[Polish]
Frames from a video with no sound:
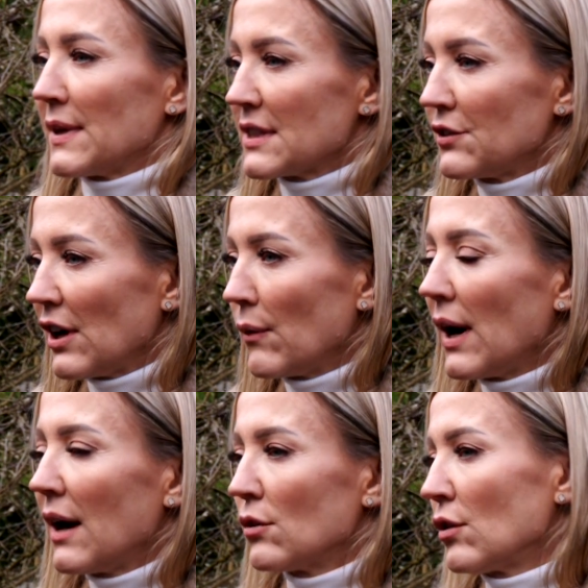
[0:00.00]
masę
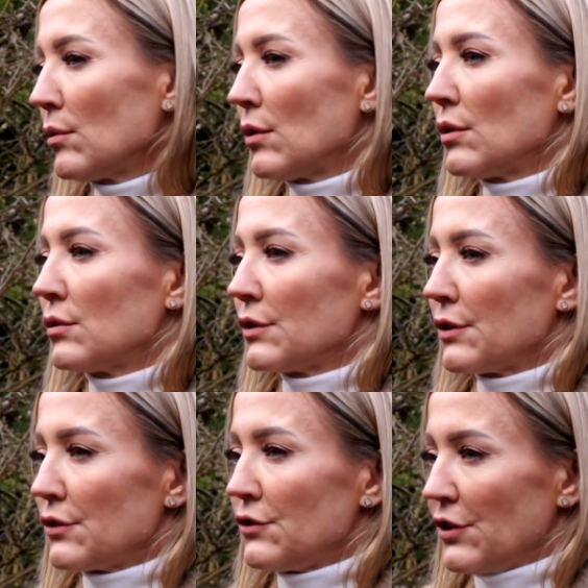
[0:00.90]
ciała około
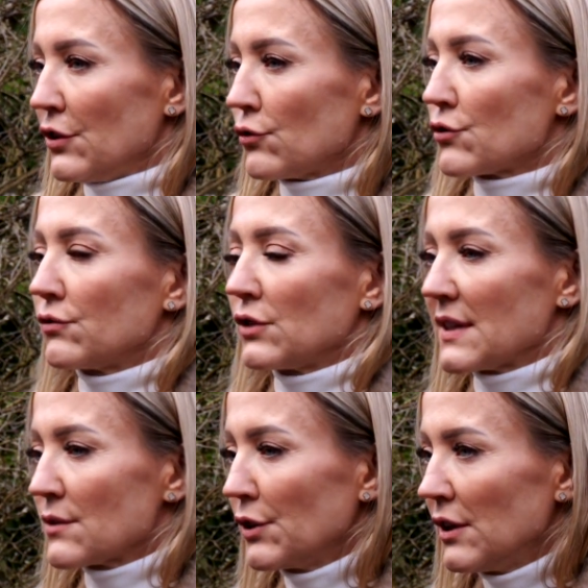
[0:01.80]
10 czy
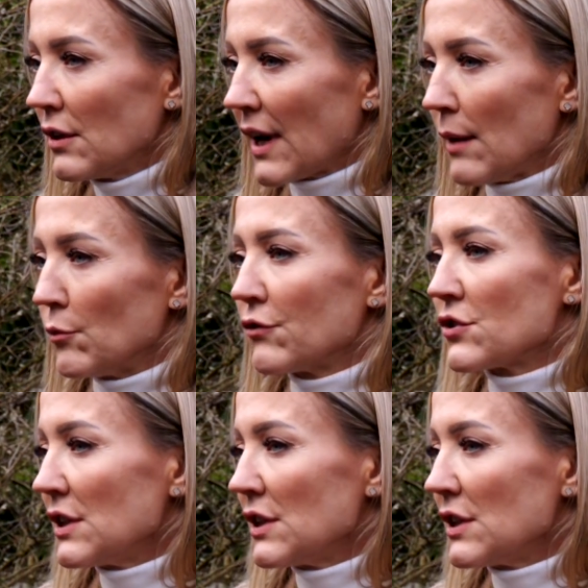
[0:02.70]
12 kg,